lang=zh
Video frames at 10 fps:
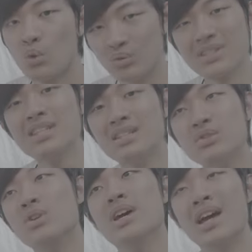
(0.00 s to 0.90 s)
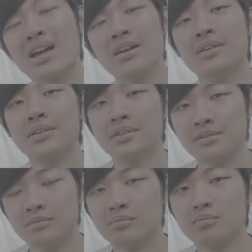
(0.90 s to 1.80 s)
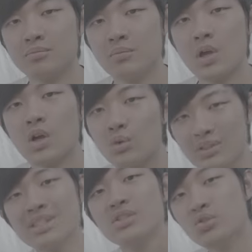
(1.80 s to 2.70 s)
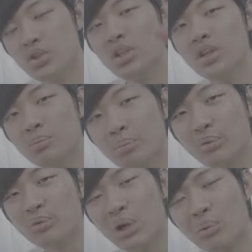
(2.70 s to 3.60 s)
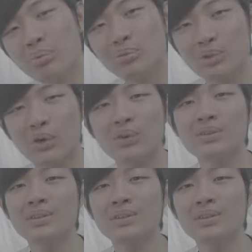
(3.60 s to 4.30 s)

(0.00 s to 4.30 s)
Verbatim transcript: 我自己是觉得，我自己是觉得普通普通，